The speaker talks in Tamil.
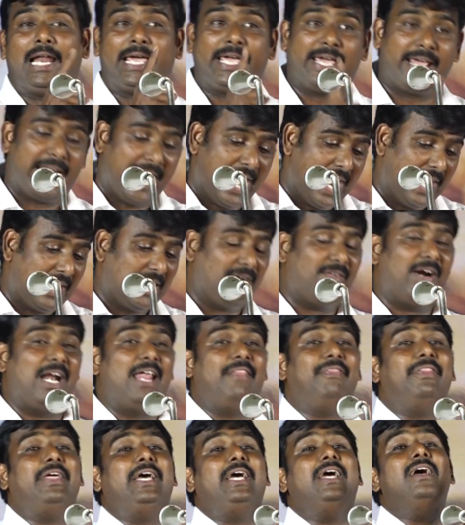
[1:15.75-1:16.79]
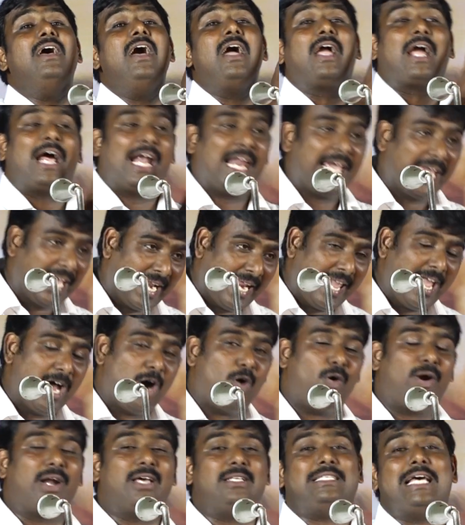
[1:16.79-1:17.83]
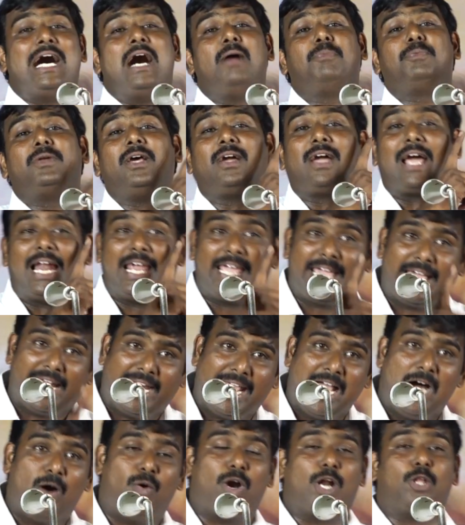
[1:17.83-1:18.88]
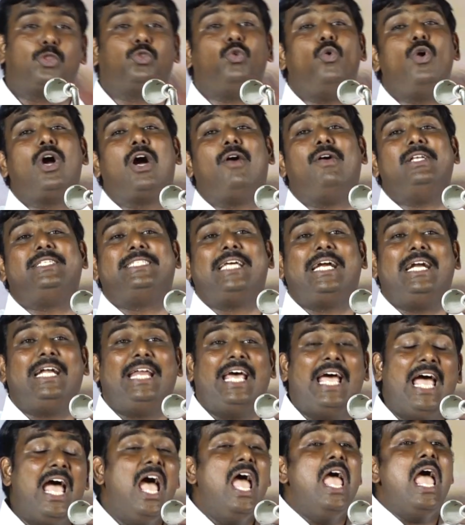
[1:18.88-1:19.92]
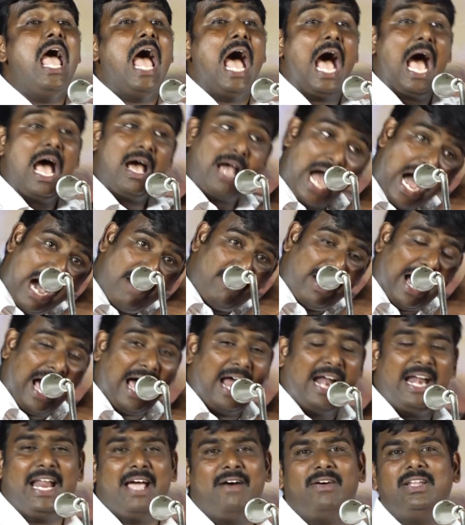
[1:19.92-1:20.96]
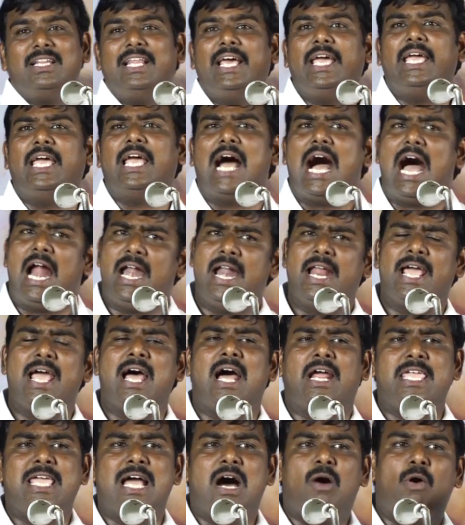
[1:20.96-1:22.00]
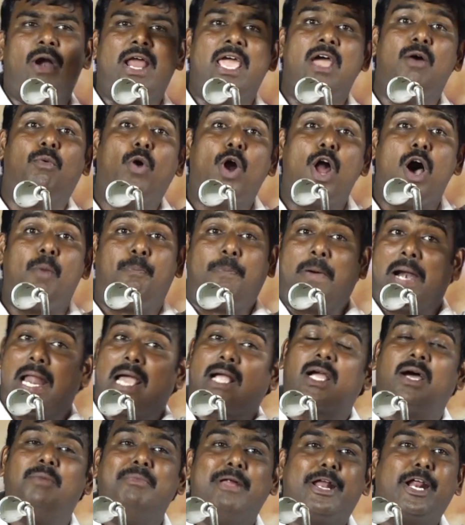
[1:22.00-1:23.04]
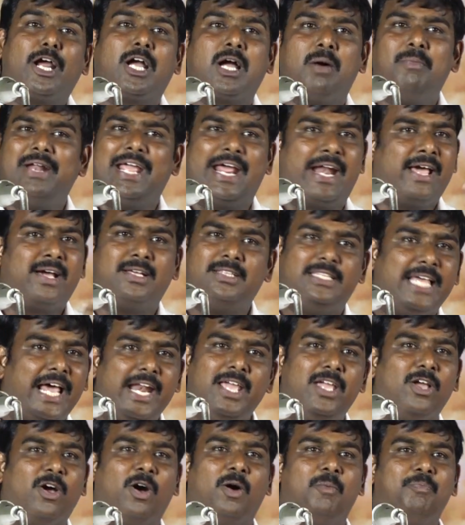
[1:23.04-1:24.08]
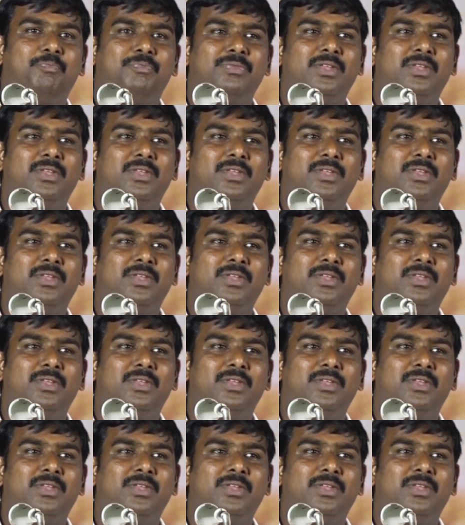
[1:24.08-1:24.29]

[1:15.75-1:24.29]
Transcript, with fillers: கலைஞரையாட்ட வளர்ந்து கலைஞரையாவோட சாப்பிட்டு கலைஞரையாவோட தூங்க வச்சுக்கிட்டு அண்ணன் வந்து அண்ணன் ஐயாவோட எவ்வளோ பழக்கம் இருக்கும்னு எனக்கு தெரியும்